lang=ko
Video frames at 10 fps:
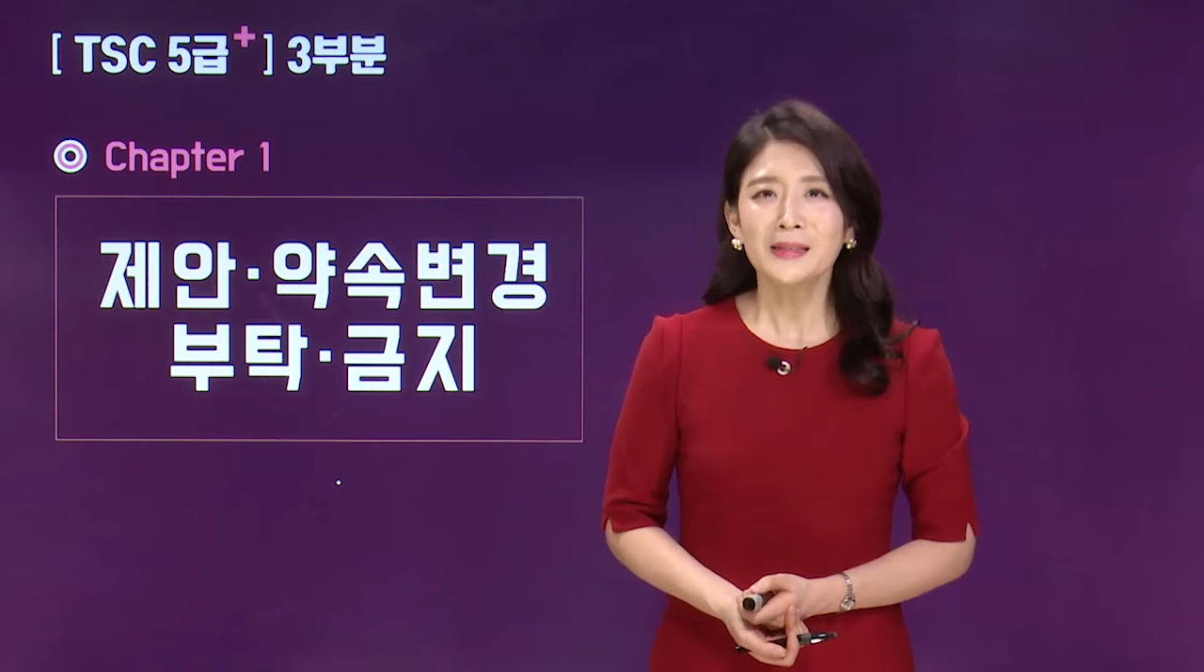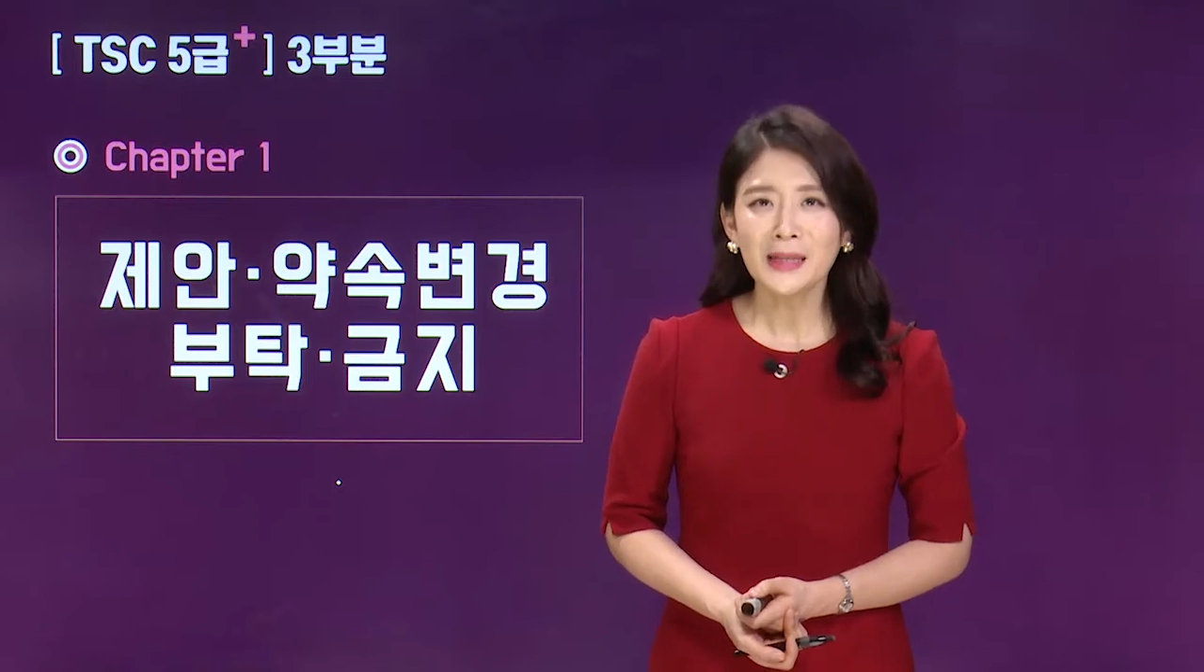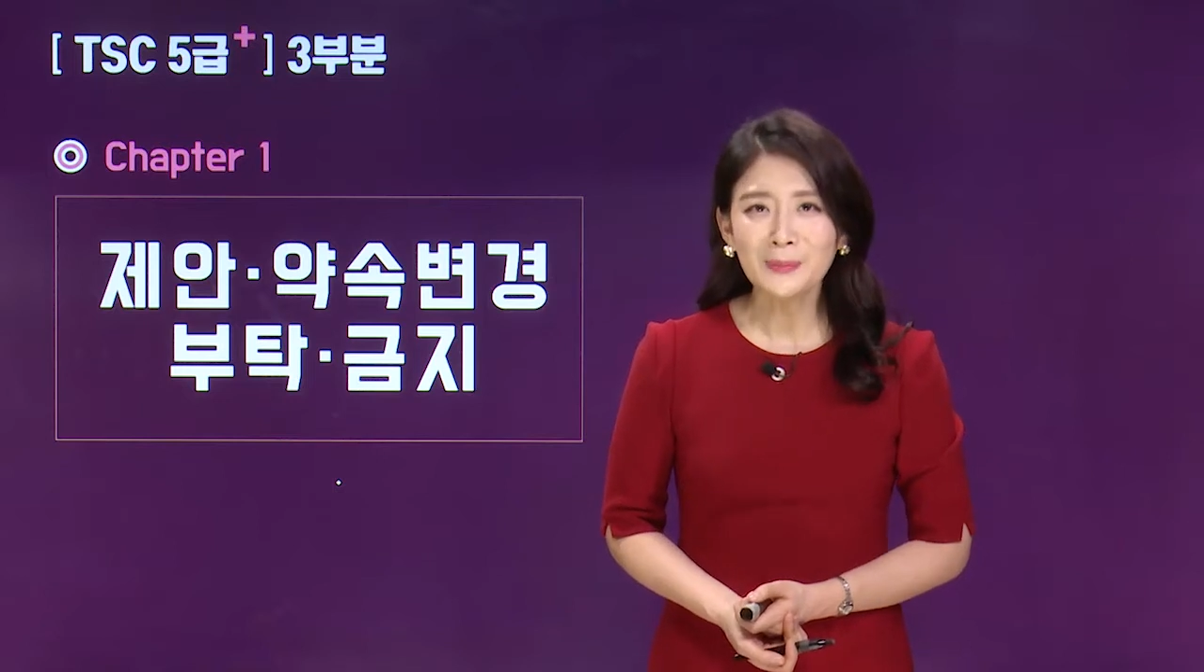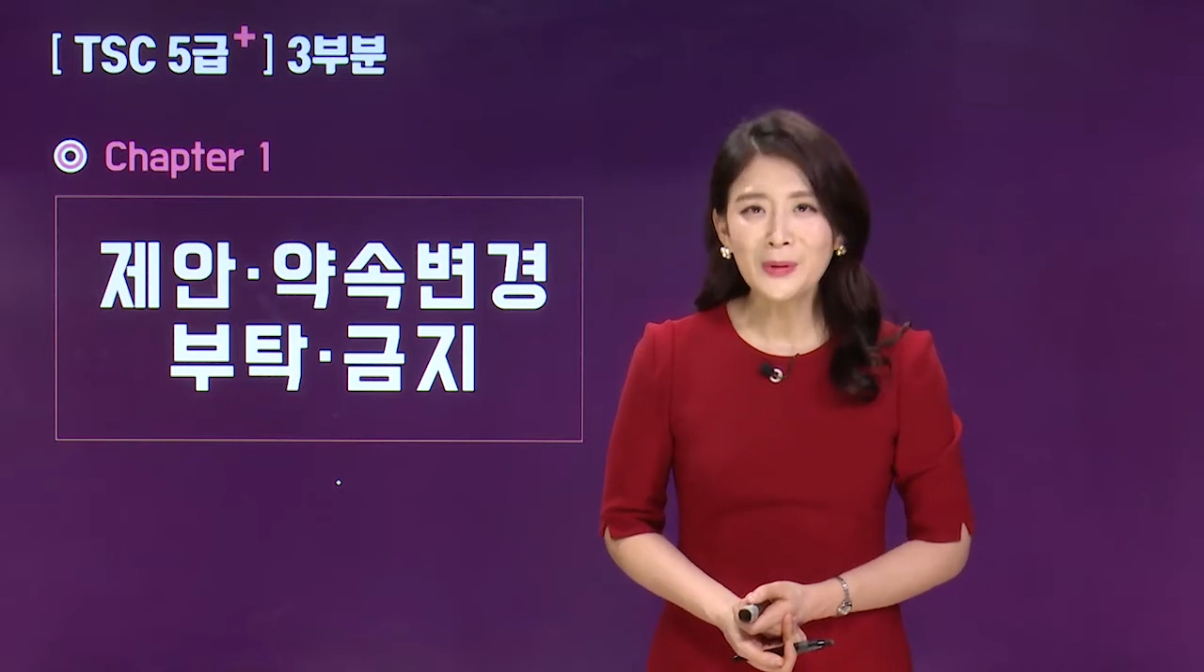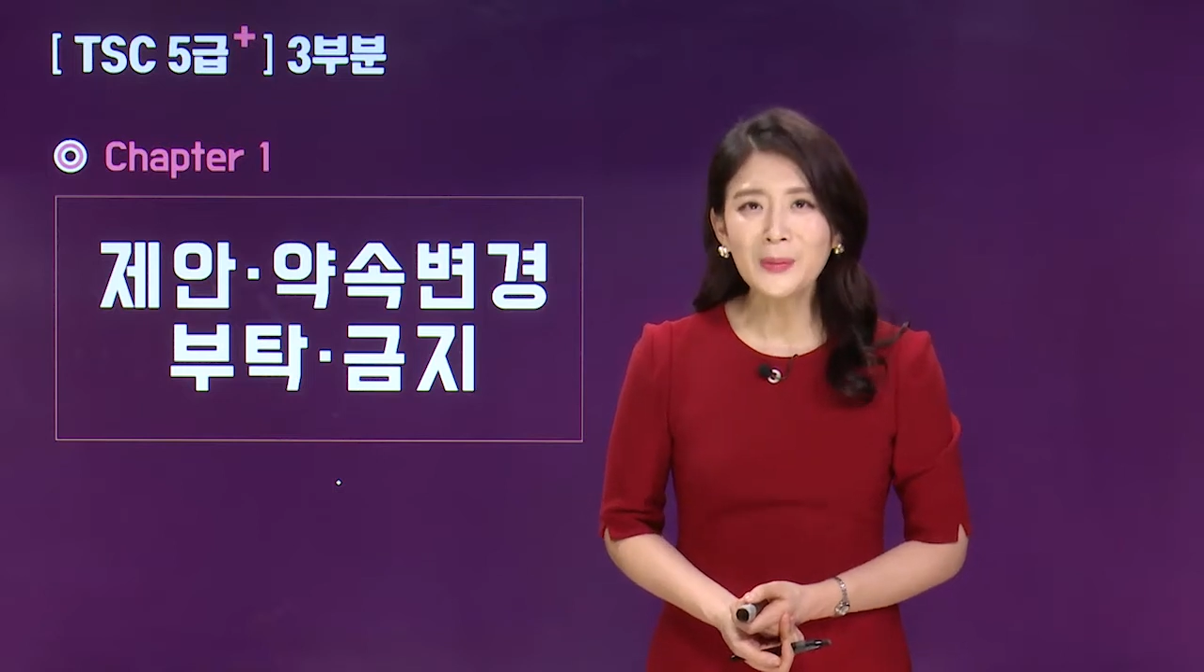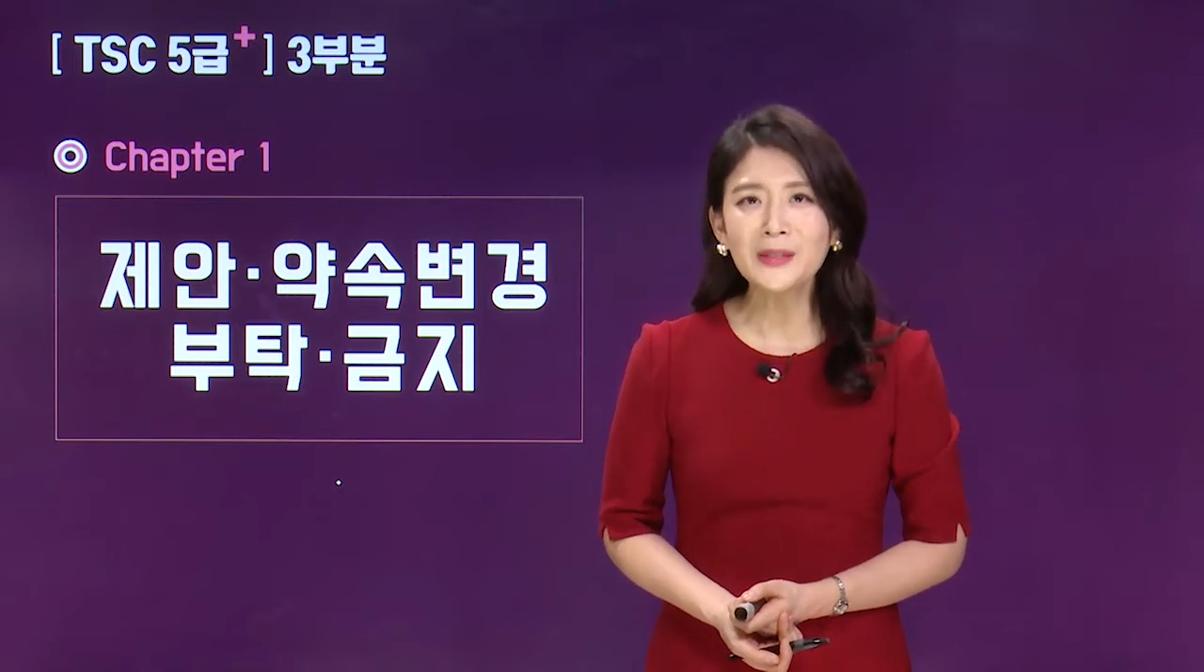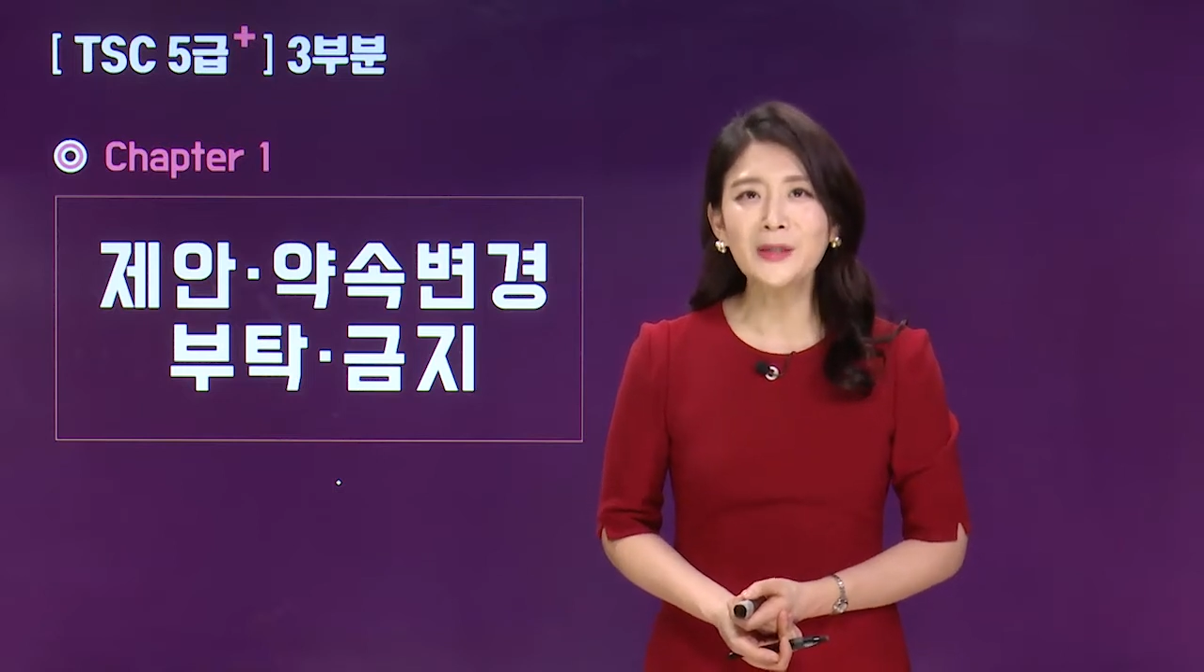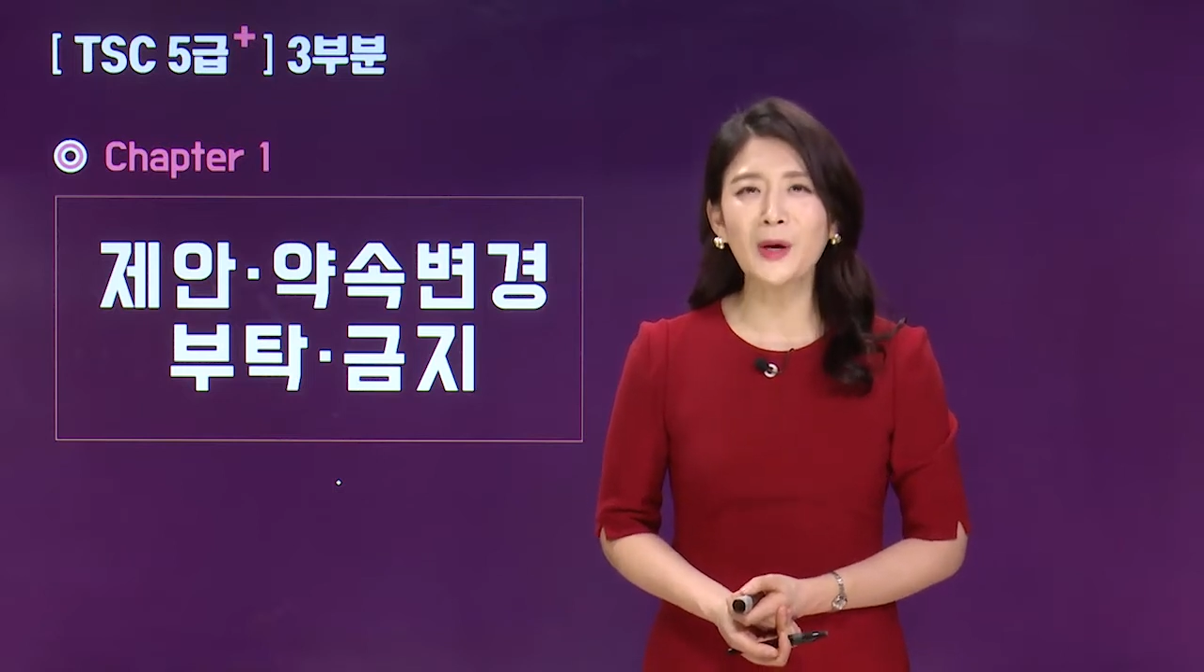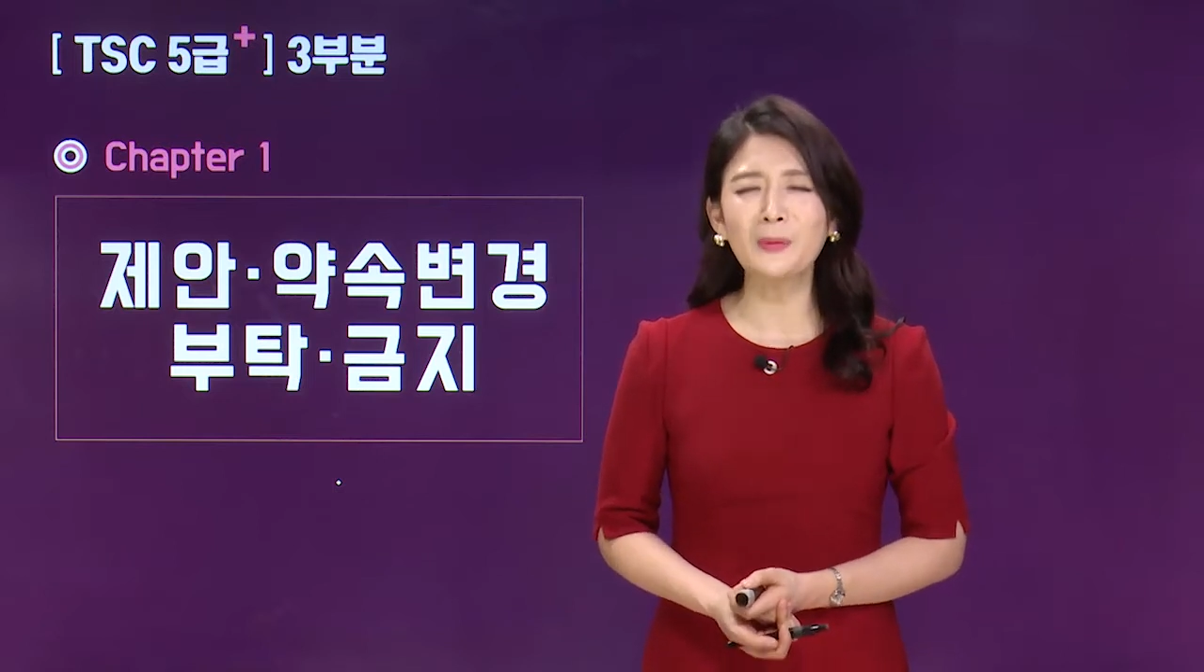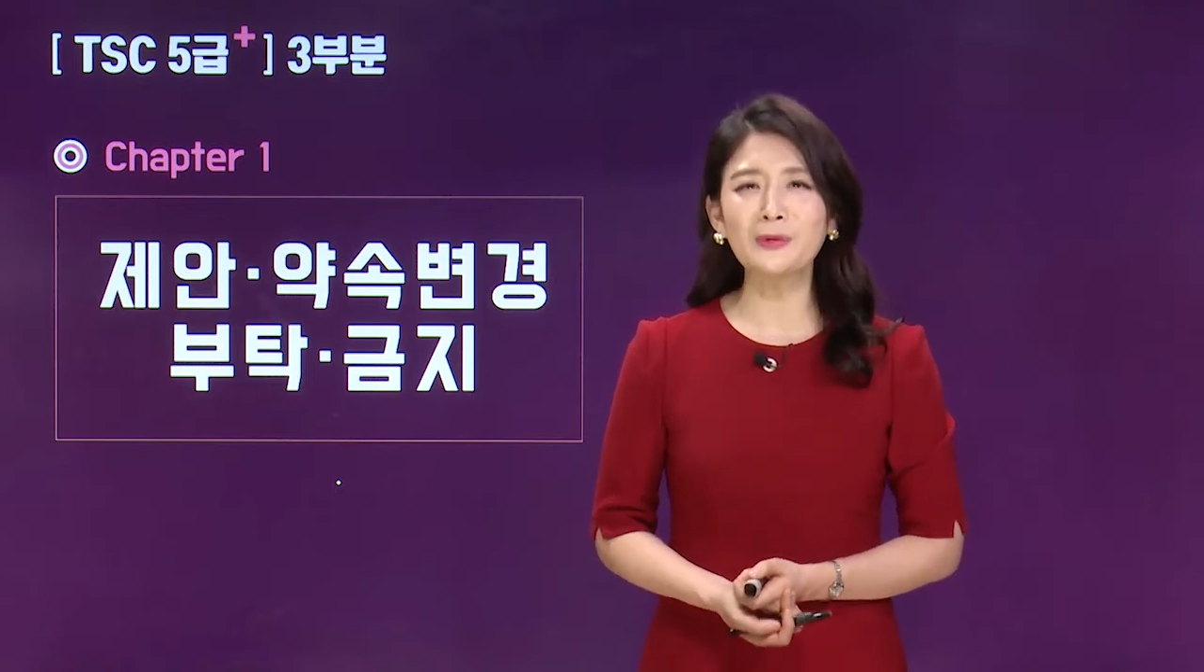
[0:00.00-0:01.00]

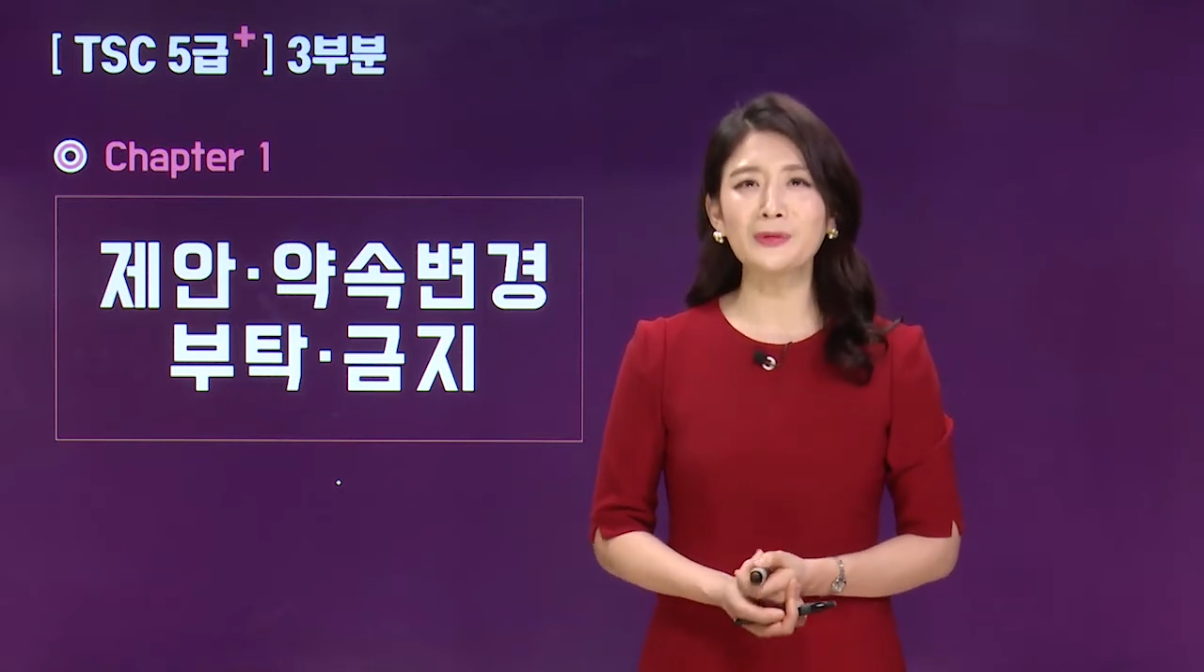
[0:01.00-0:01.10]
3부분은 여러분